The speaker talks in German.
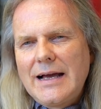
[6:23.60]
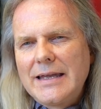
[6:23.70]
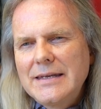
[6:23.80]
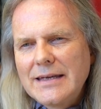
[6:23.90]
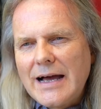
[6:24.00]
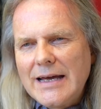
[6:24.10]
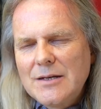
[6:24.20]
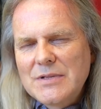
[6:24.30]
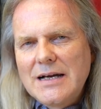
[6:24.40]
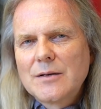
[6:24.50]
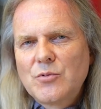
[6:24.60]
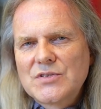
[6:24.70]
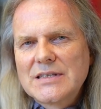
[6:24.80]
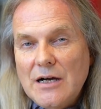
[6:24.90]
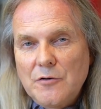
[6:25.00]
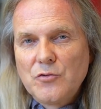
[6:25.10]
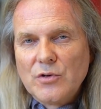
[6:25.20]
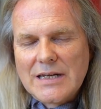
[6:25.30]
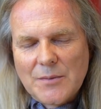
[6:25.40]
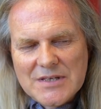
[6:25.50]
an einem Tag plötzlich
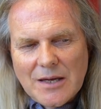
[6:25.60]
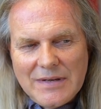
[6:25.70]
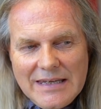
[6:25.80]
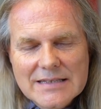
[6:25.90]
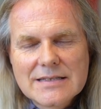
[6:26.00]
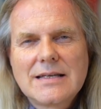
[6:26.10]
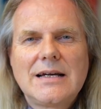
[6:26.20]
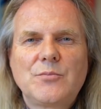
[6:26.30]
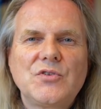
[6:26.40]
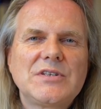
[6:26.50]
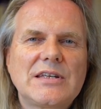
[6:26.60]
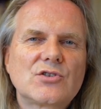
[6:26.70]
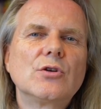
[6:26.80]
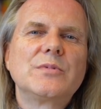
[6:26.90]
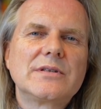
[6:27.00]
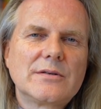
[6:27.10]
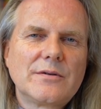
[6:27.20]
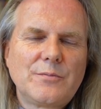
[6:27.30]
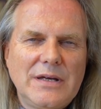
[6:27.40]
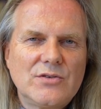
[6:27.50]
aufhören, haben sie am nächsten Tag plötzlich das
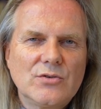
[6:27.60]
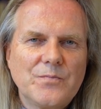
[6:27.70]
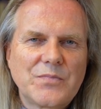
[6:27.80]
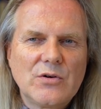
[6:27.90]
doppelte Pensum.